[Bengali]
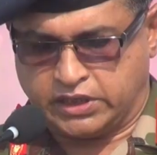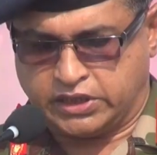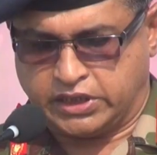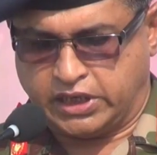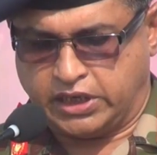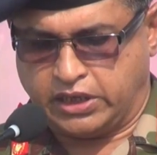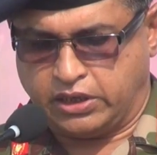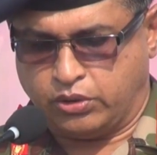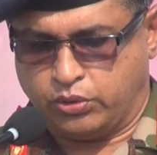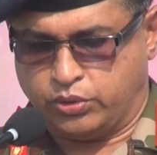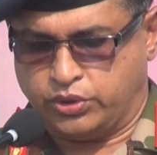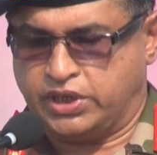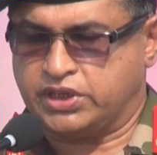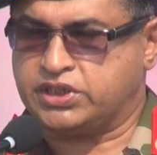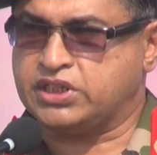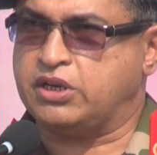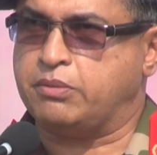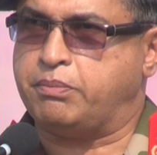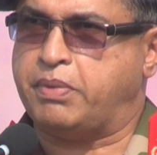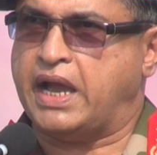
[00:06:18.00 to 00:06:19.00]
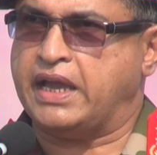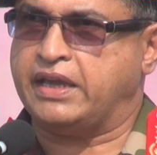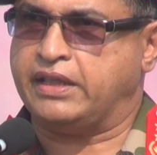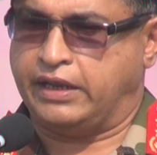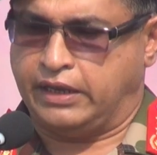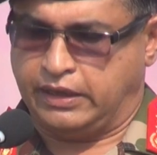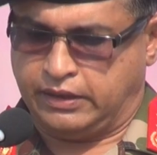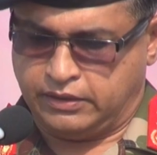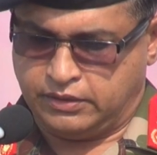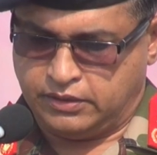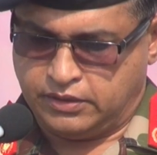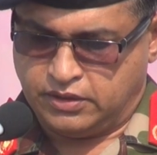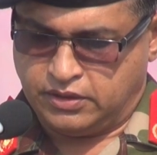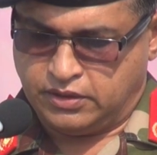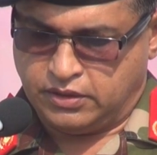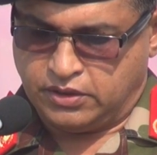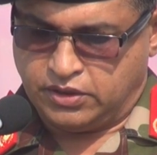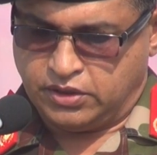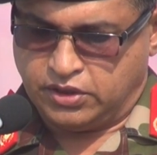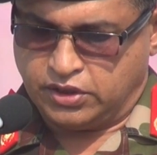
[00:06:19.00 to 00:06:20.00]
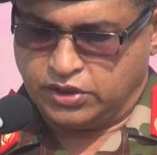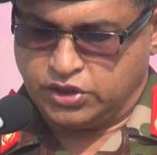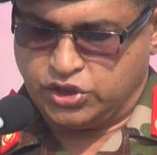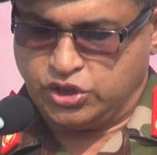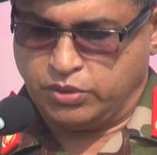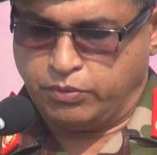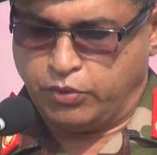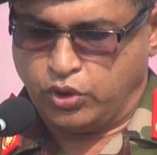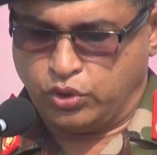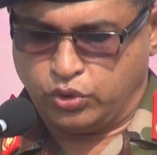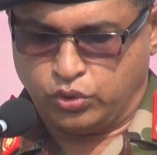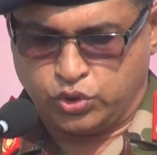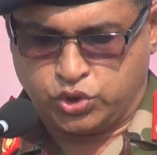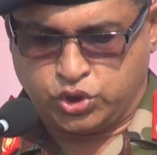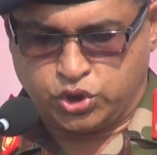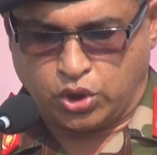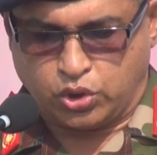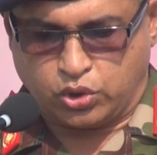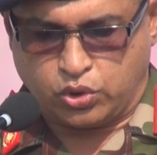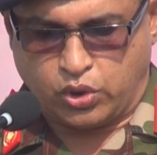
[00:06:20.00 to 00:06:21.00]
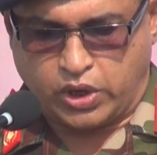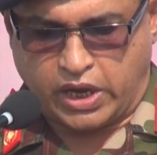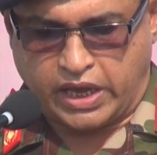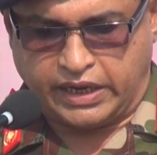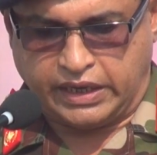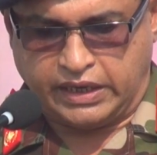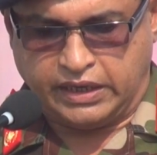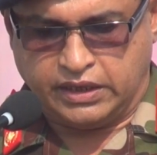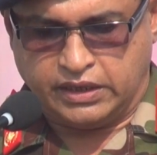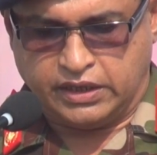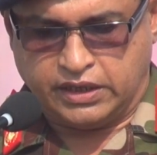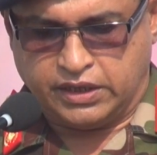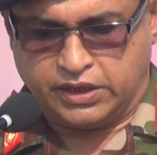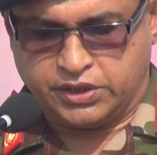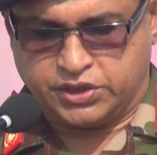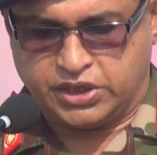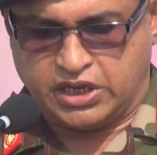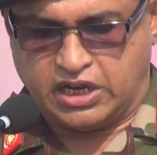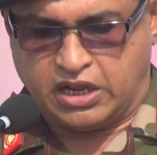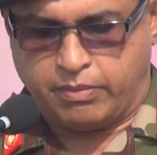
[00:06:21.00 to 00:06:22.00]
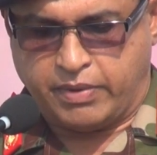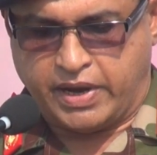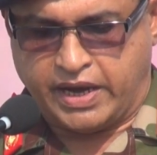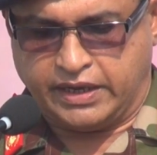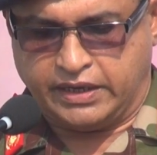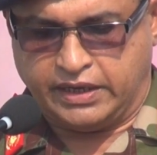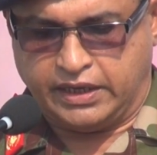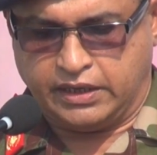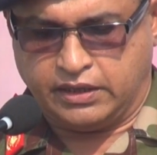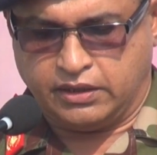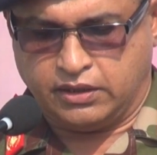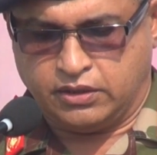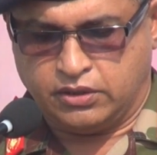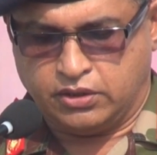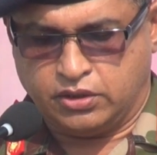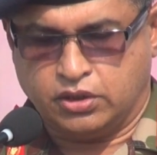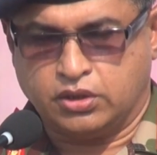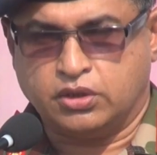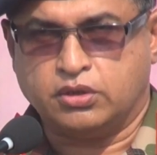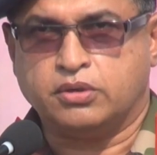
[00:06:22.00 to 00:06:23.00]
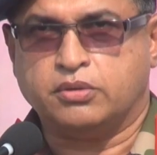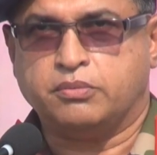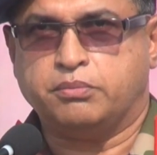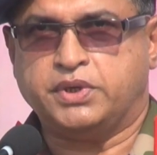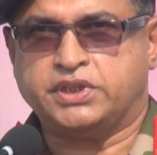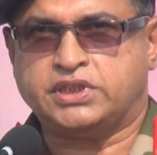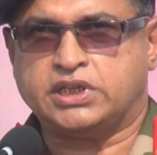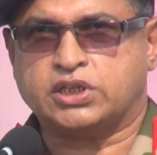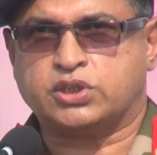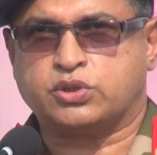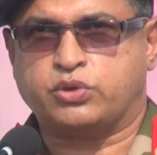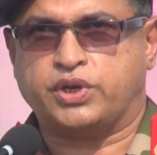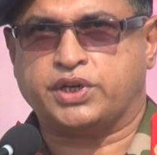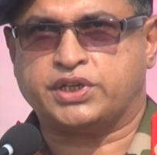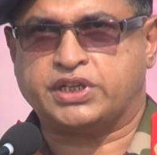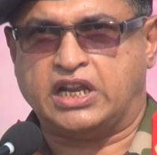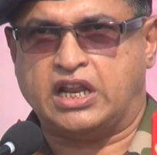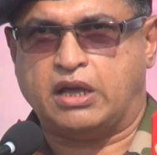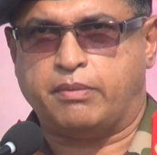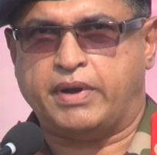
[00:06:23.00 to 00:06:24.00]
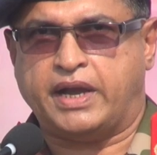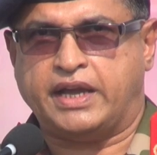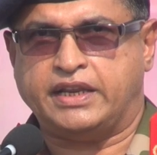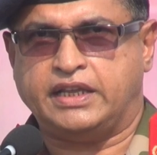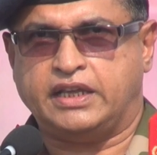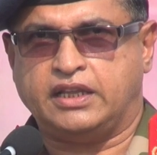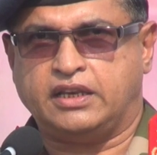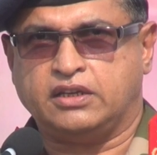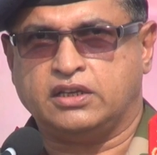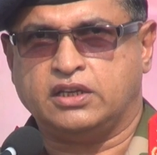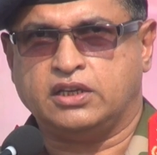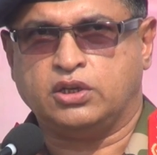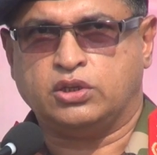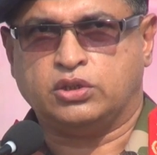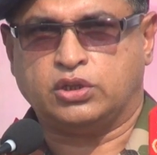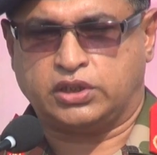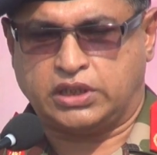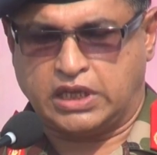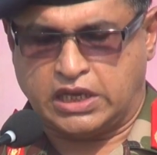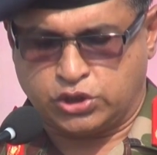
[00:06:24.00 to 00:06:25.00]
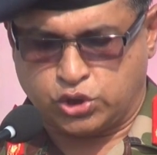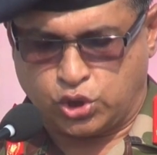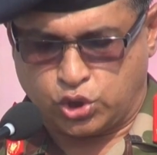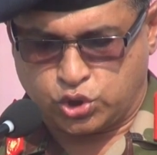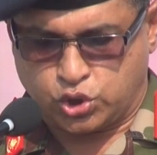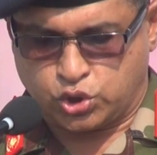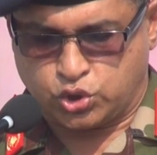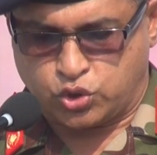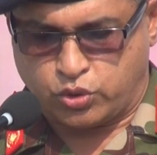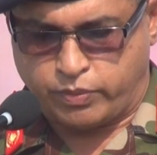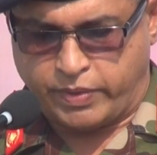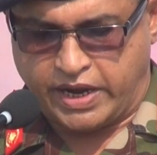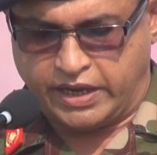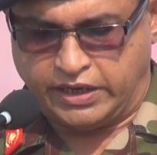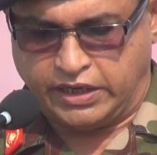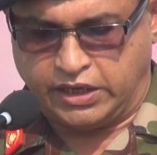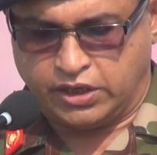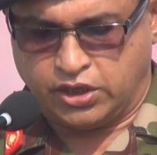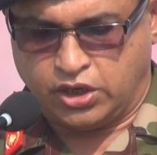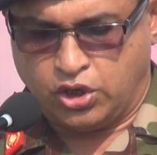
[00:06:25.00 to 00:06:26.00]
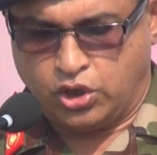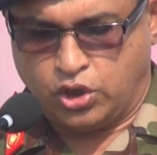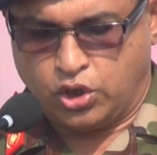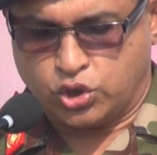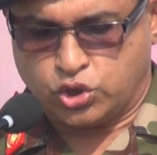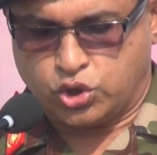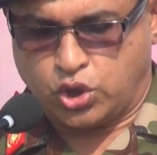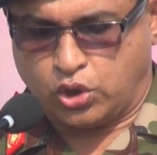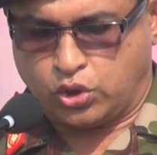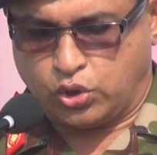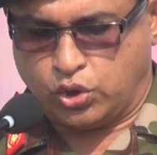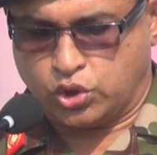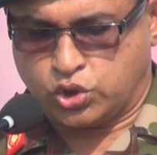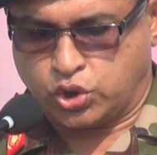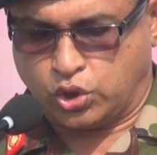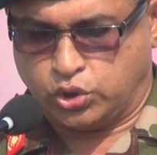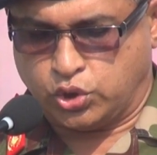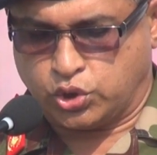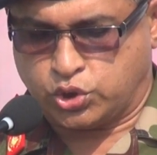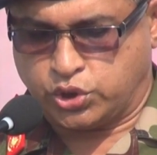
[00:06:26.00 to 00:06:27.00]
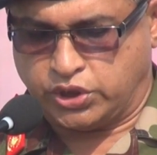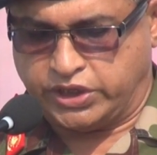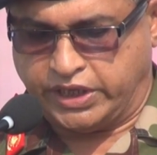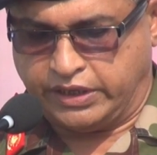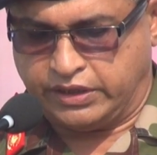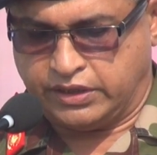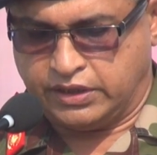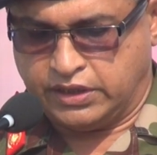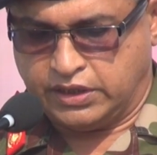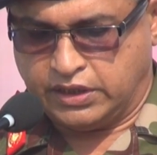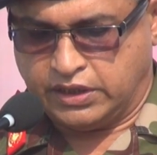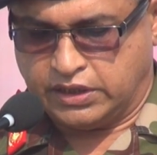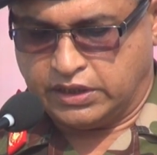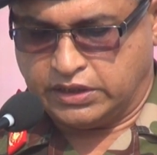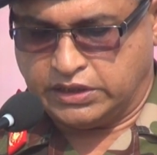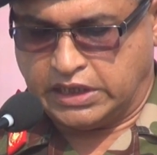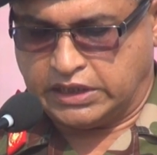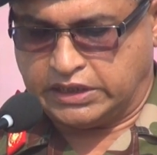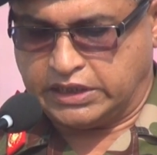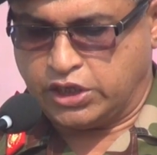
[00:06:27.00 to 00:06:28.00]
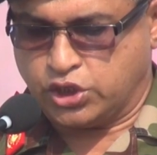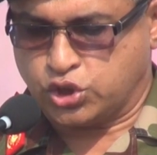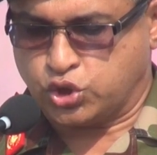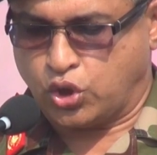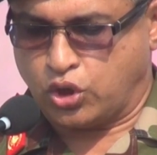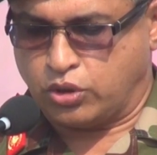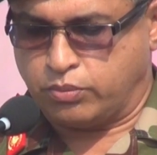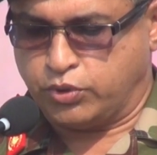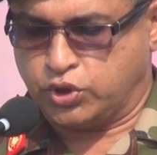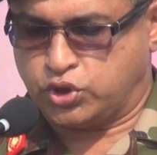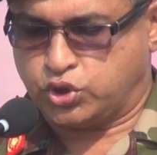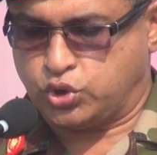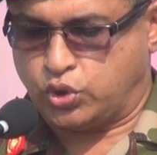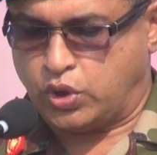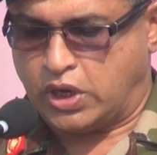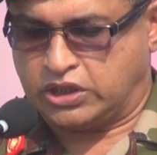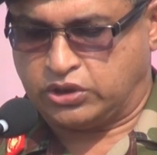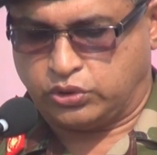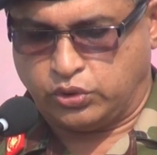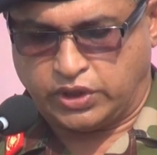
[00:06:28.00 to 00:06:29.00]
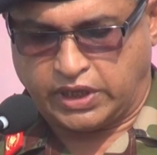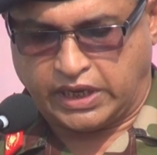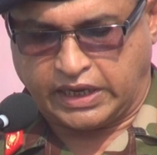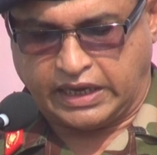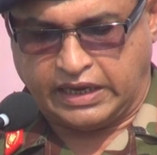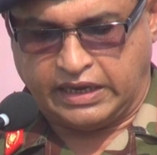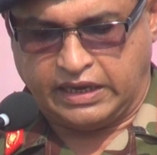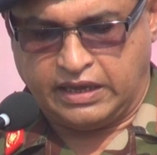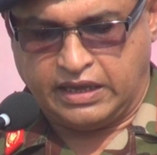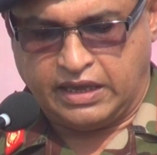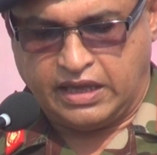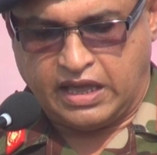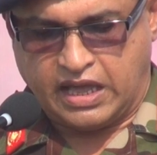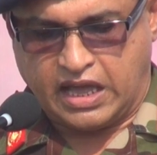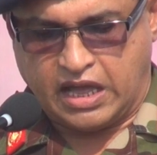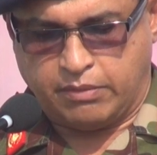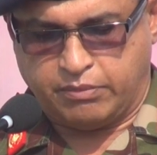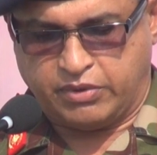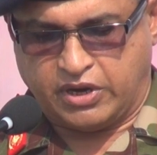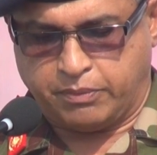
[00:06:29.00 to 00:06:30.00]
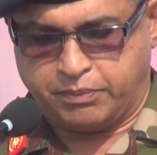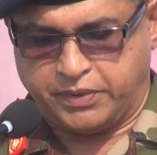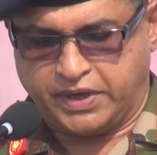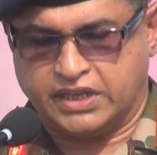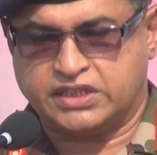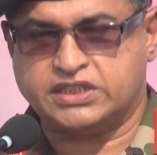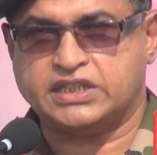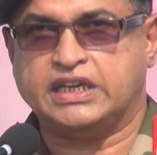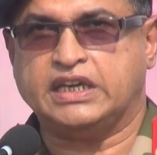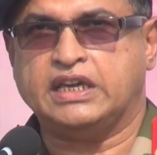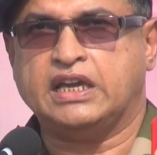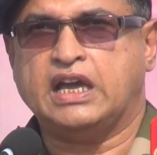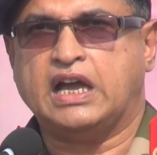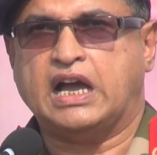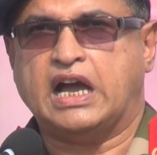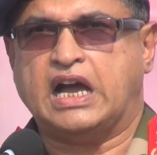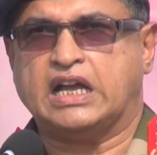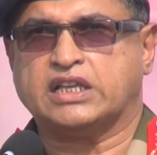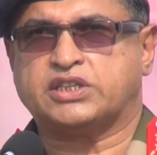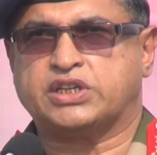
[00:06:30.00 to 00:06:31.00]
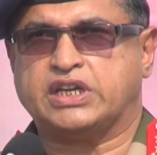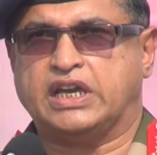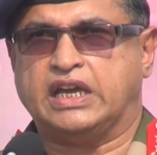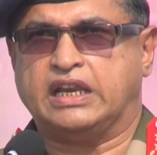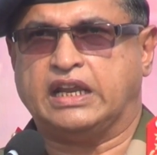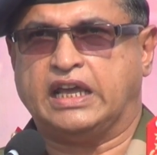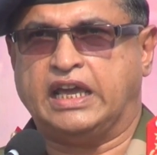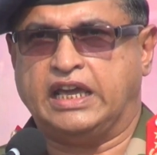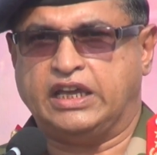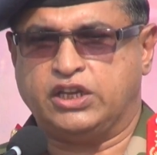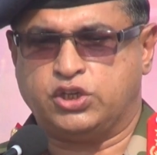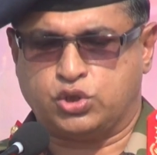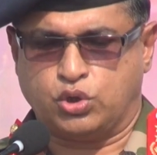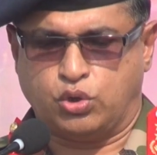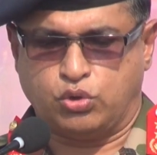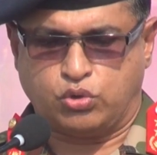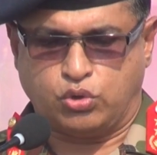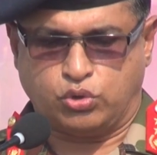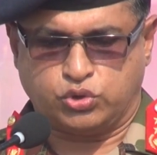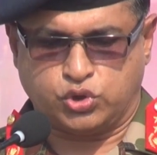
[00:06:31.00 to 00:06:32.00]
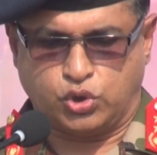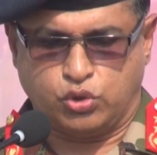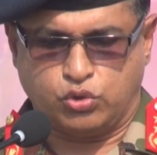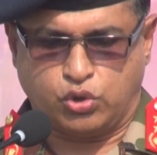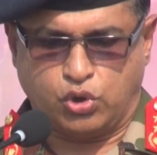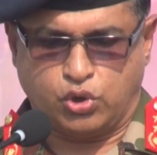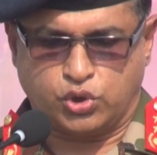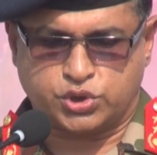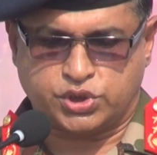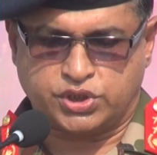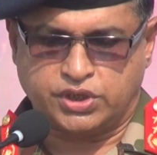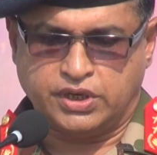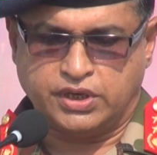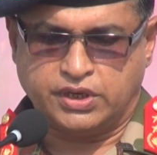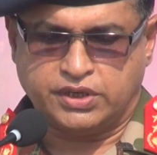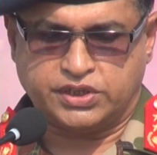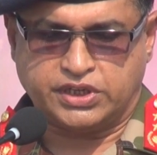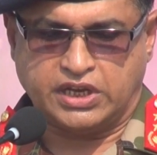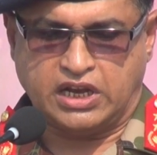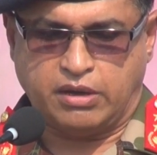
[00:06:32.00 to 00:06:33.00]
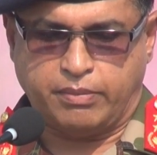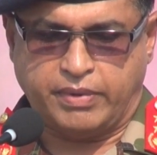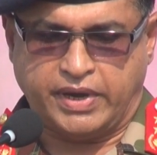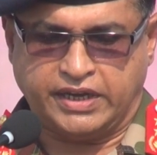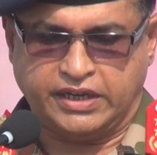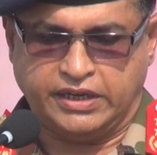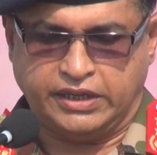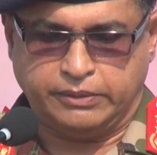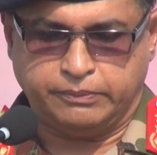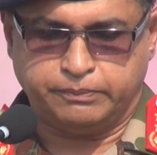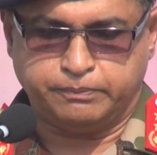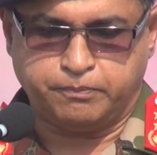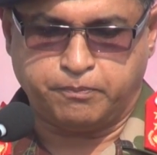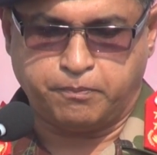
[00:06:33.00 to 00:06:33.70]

দেশে ও দেশের বাহিরে জীবন উৎসর্গকারী সেনাবাহিনীর বিশেষ করে সেনাবাহিনীর তথা সশস্ত্র বাহিনীর সকল সদস্যদের যাদের সর্বোচ্চ আত্মত্যাগে আমরা পেয়েছি আজকের এই শৌক চৌকস সেনাবাহিনী